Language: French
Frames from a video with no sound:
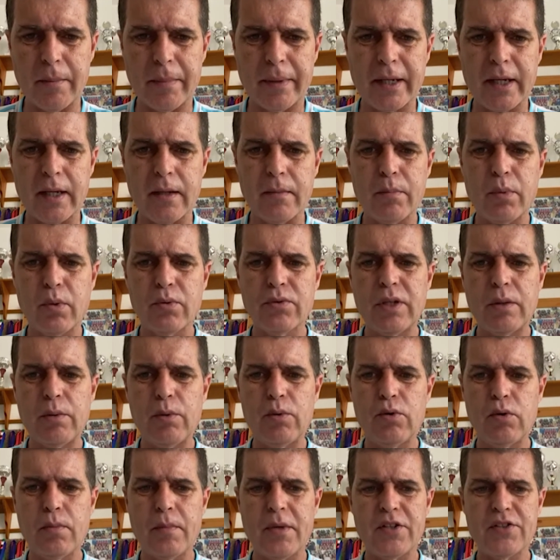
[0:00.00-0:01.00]
Après un bon
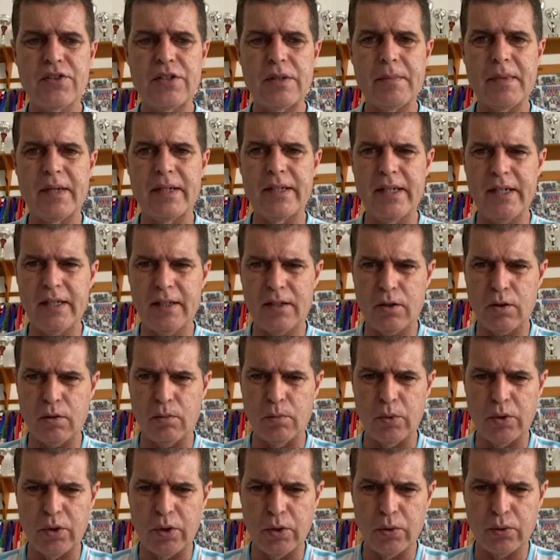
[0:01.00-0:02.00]
début de match des Maliens qui
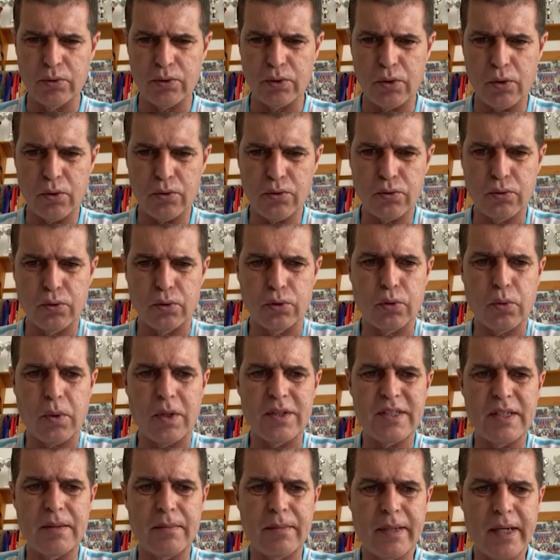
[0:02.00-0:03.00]
ont mené au score jusqu'au
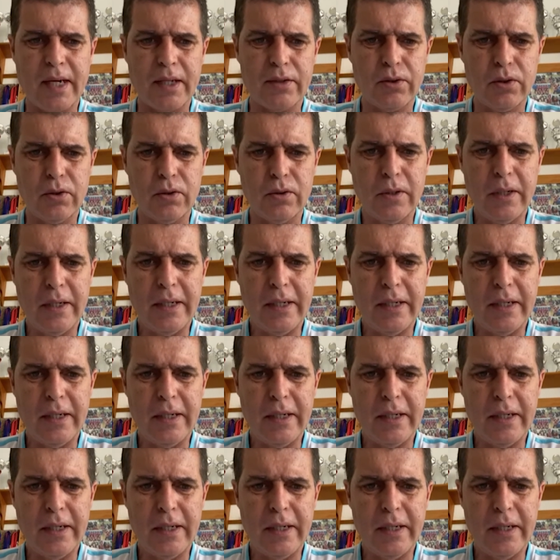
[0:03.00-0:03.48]
troisième carton,